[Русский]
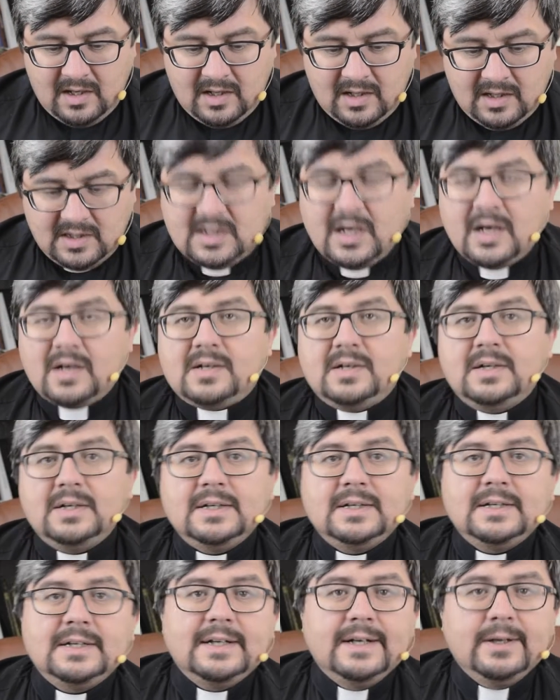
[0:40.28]
Итак,
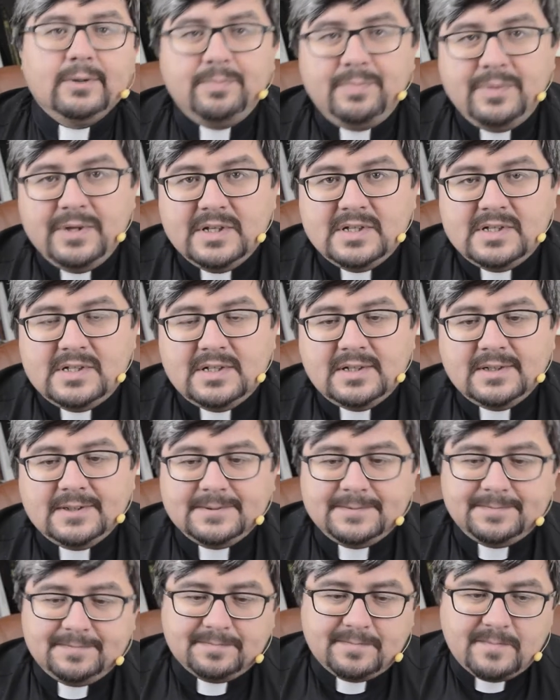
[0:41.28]
любить –
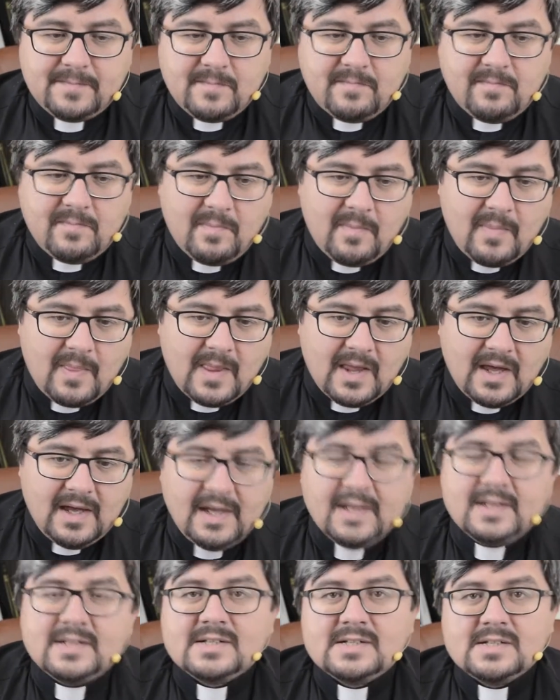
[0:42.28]

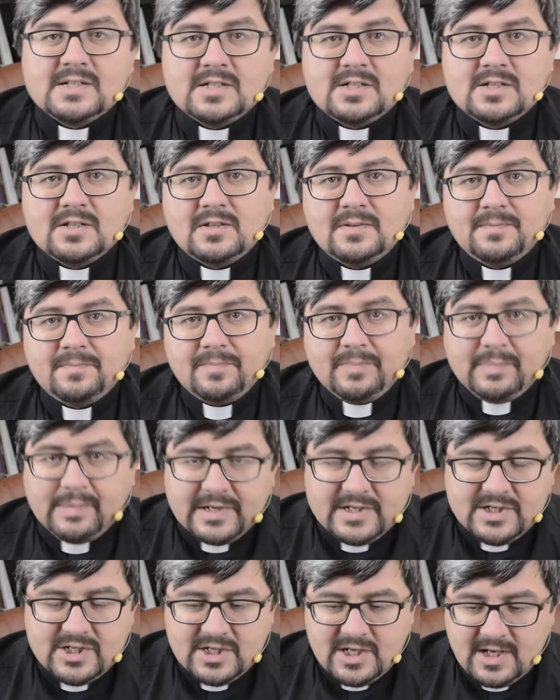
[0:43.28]
это значит
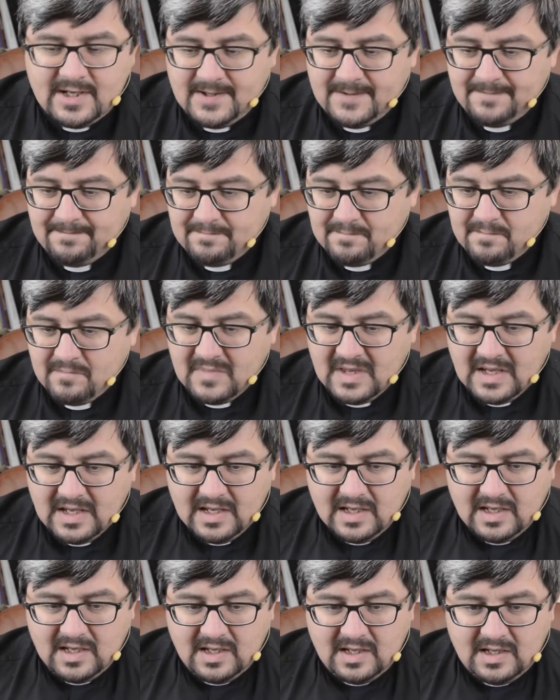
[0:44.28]
прощать.
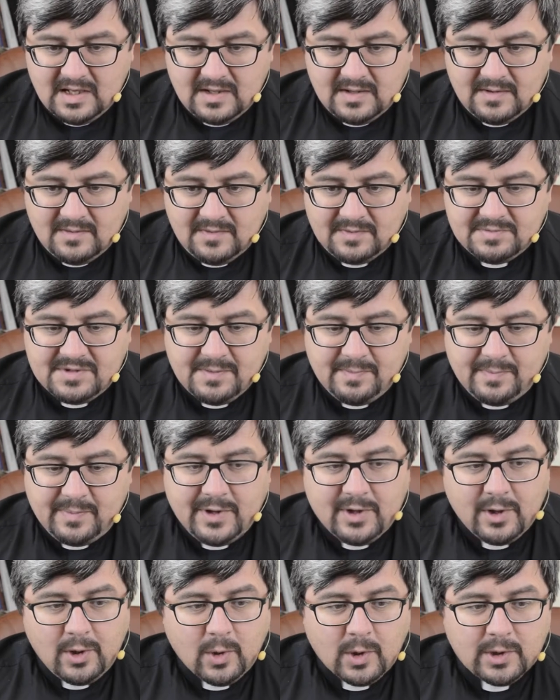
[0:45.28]
Вообще
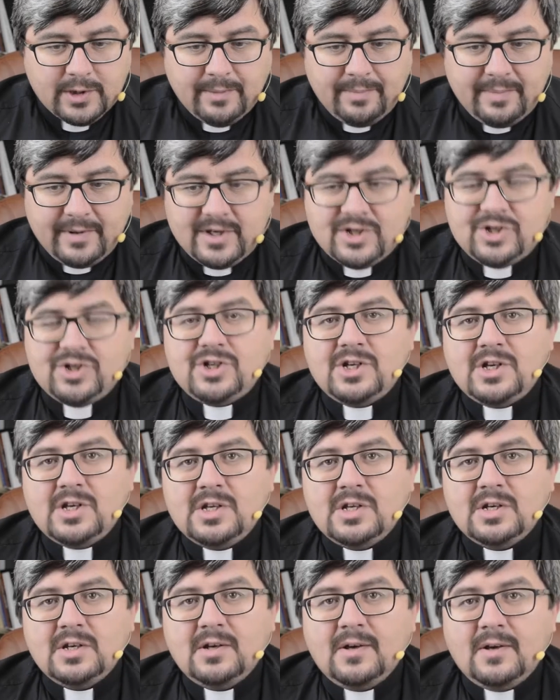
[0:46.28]
природа
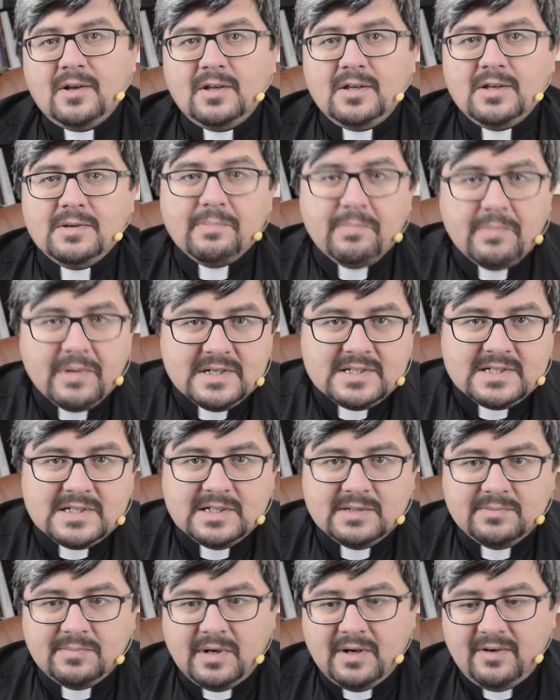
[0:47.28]
прощения
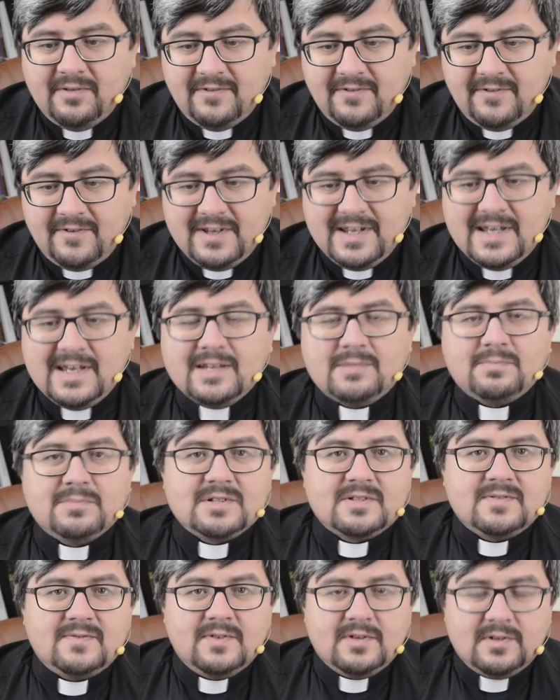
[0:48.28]
немыслима вне
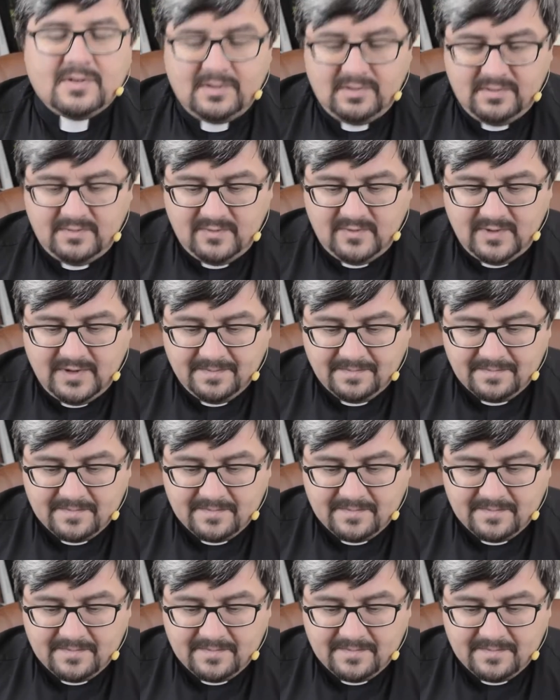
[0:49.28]
атмосферы любви.